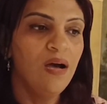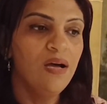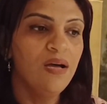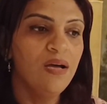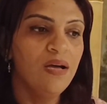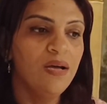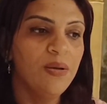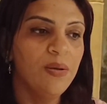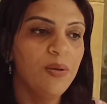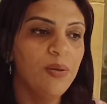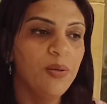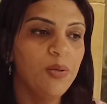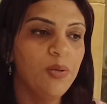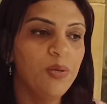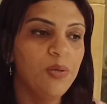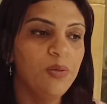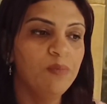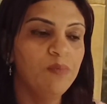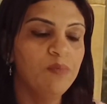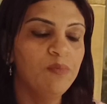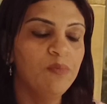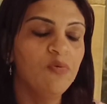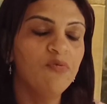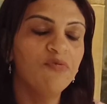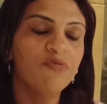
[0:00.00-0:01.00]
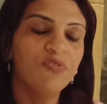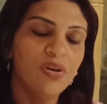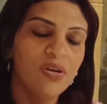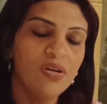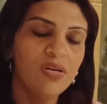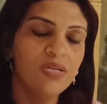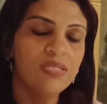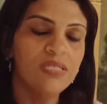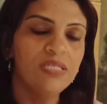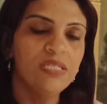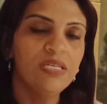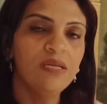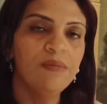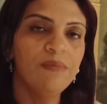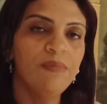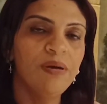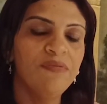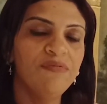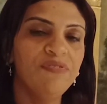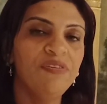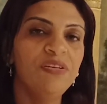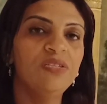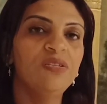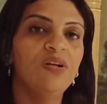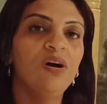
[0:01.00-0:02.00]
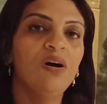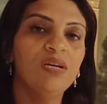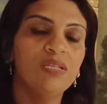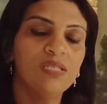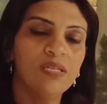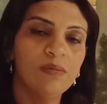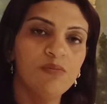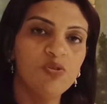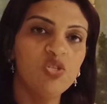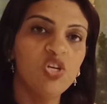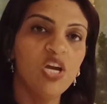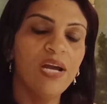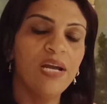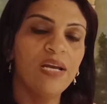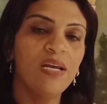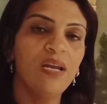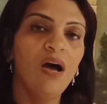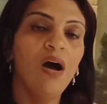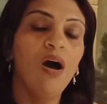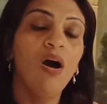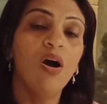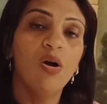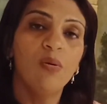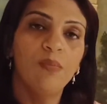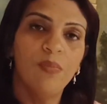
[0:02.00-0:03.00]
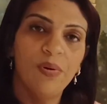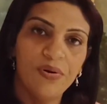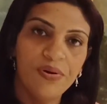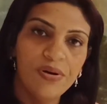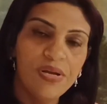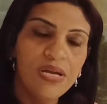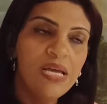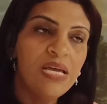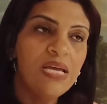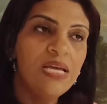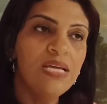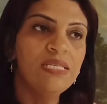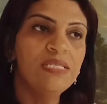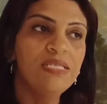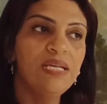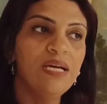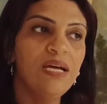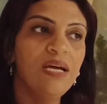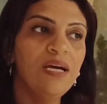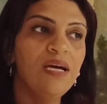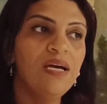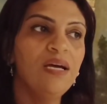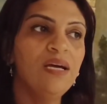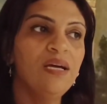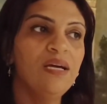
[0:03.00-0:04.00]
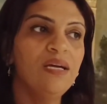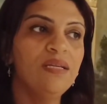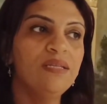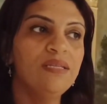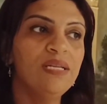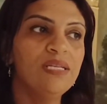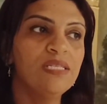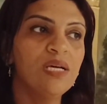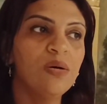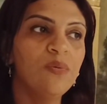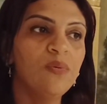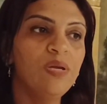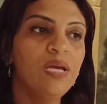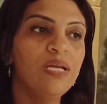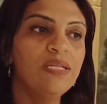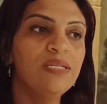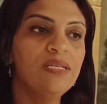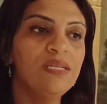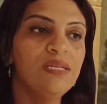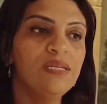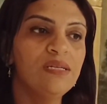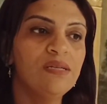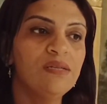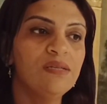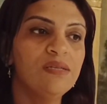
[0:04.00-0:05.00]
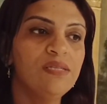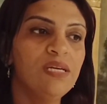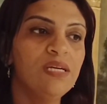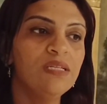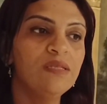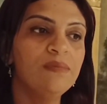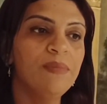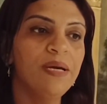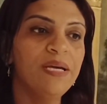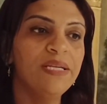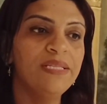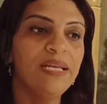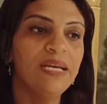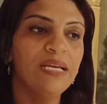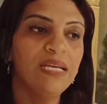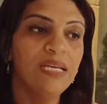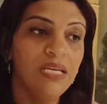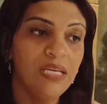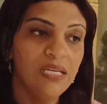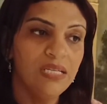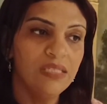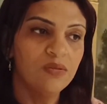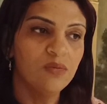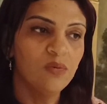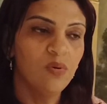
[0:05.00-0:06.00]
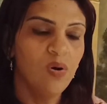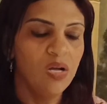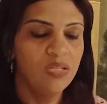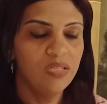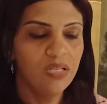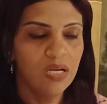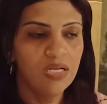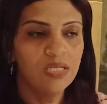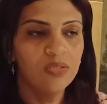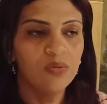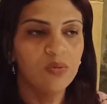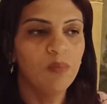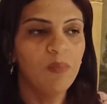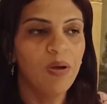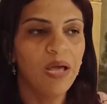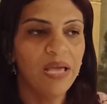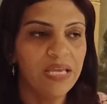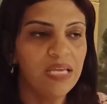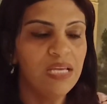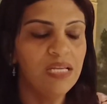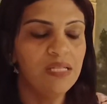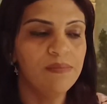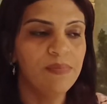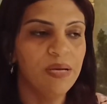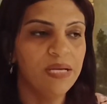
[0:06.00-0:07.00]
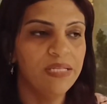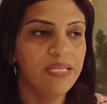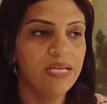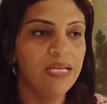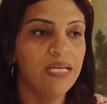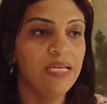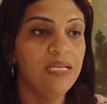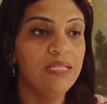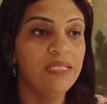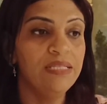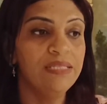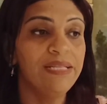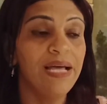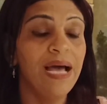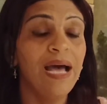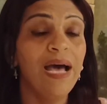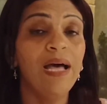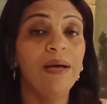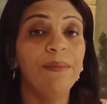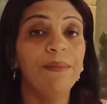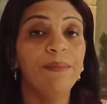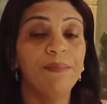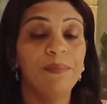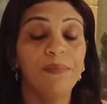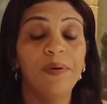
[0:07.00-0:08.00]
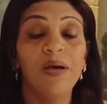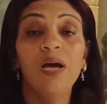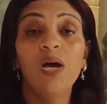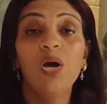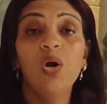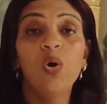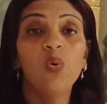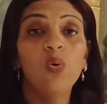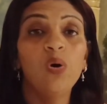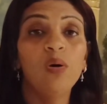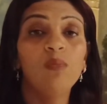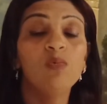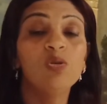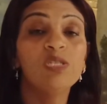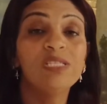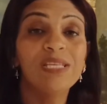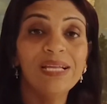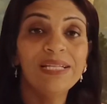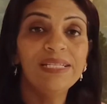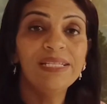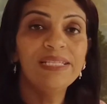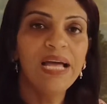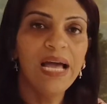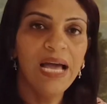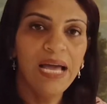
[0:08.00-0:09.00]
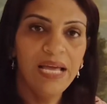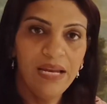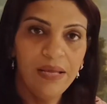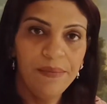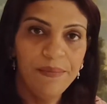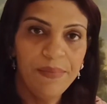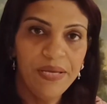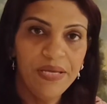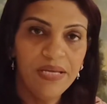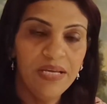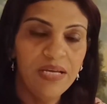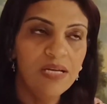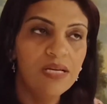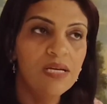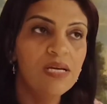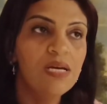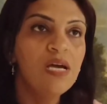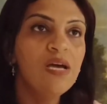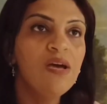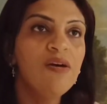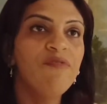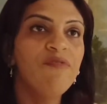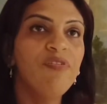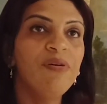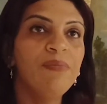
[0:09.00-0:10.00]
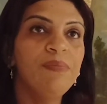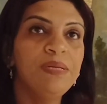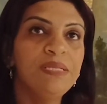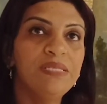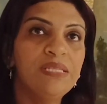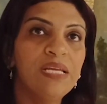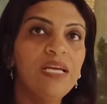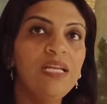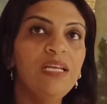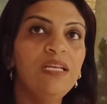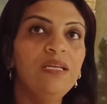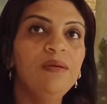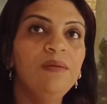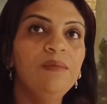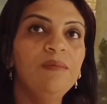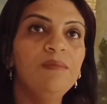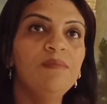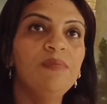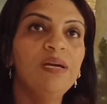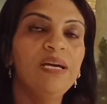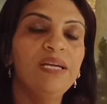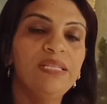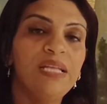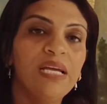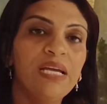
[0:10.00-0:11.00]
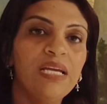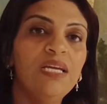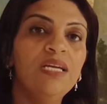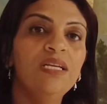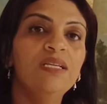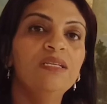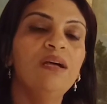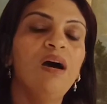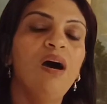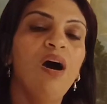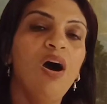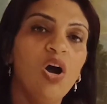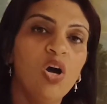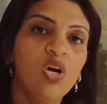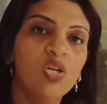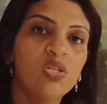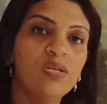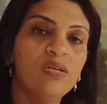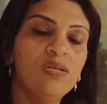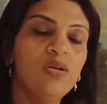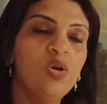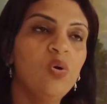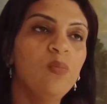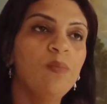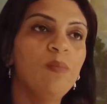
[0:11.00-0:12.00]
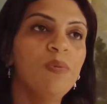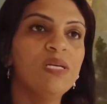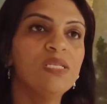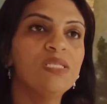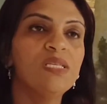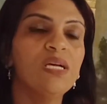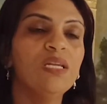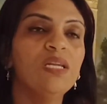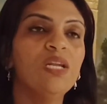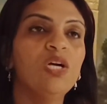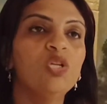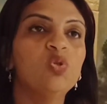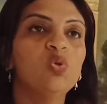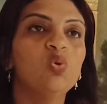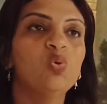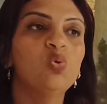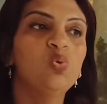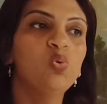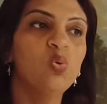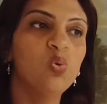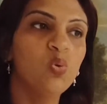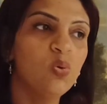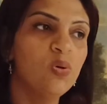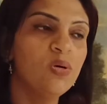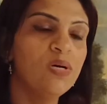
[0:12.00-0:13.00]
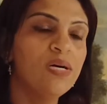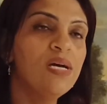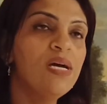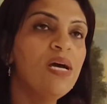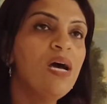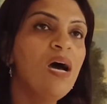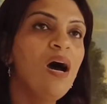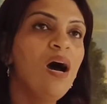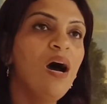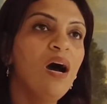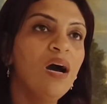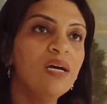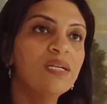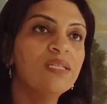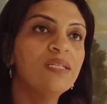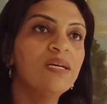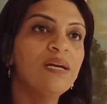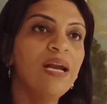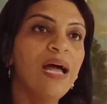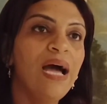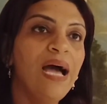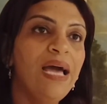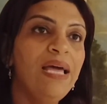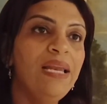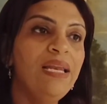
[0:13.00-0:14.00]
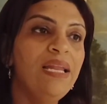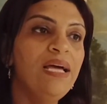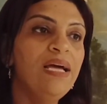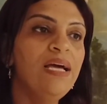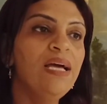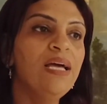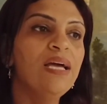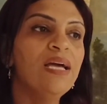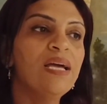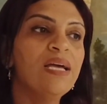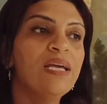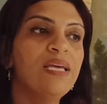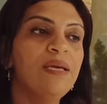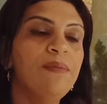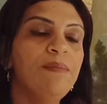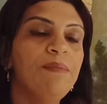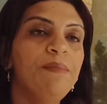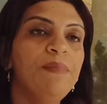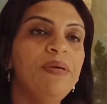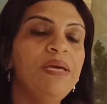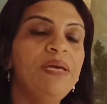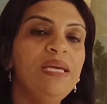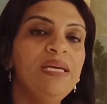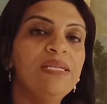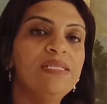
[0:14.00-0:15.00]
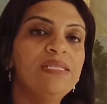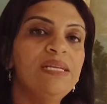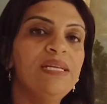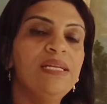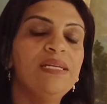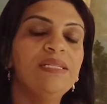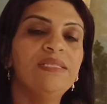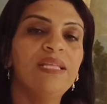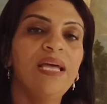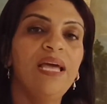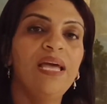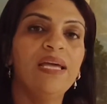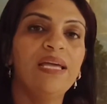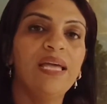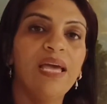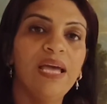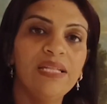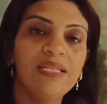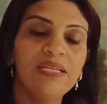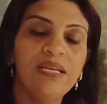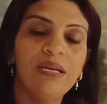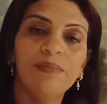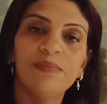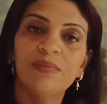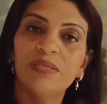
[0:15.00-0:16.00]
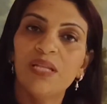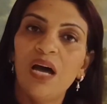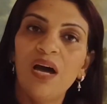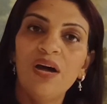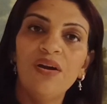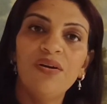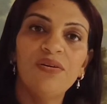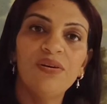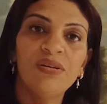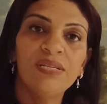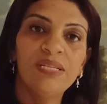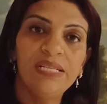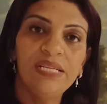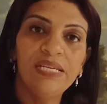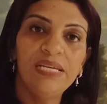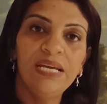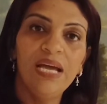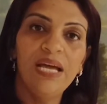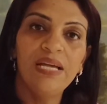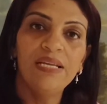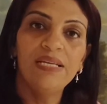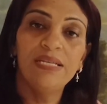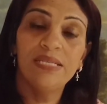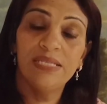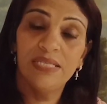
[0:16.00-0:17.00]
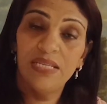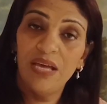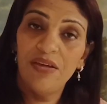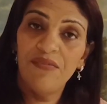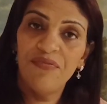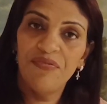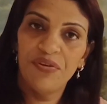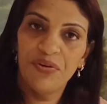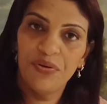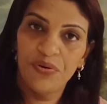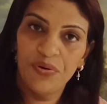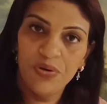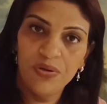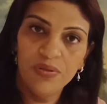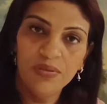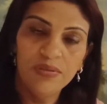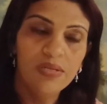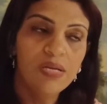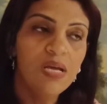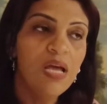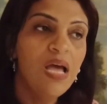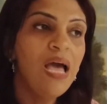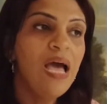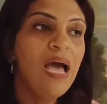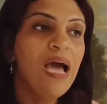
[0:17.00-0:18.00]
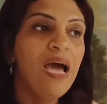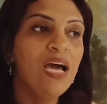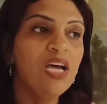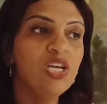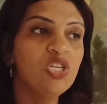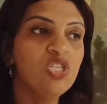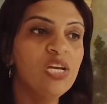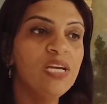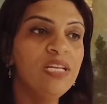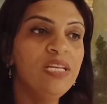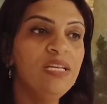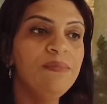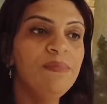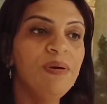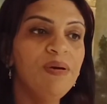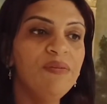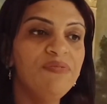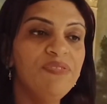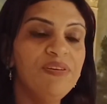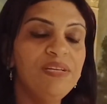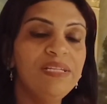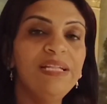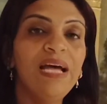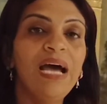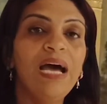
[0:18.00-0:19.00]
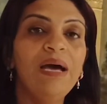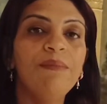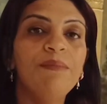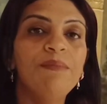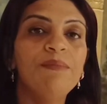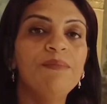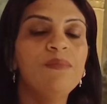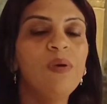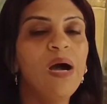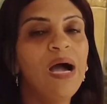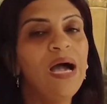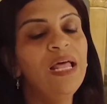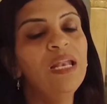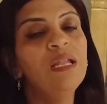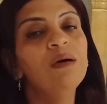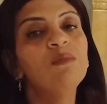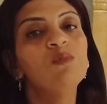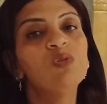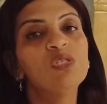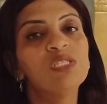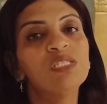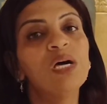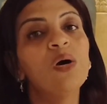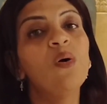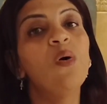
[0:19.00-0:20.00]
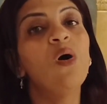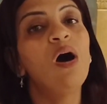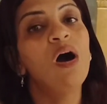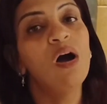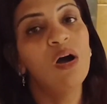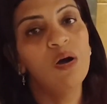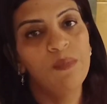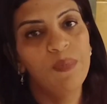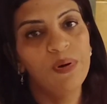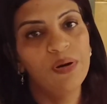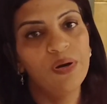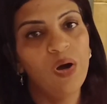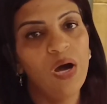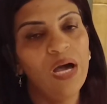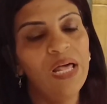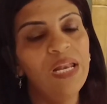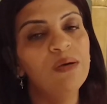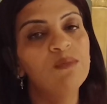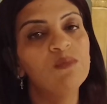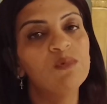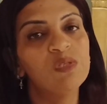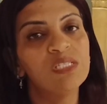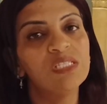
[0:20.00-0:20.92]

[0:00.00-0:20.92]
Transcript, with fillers: آه، المفترض ان يبقى في ضغط بشكل اكبر اذا النسويات الايرانيات محتاجين واعتقد هم اكيد محتاجين دعم ومسانده عالميه فبالتالي محتاجين اكتر هم يسلطوا الضوء اكتر على كميه الانتهاكات اللي بتعرض ليها النساء في ايران عشان يبقى في دعم على مستوى اكبر وعلى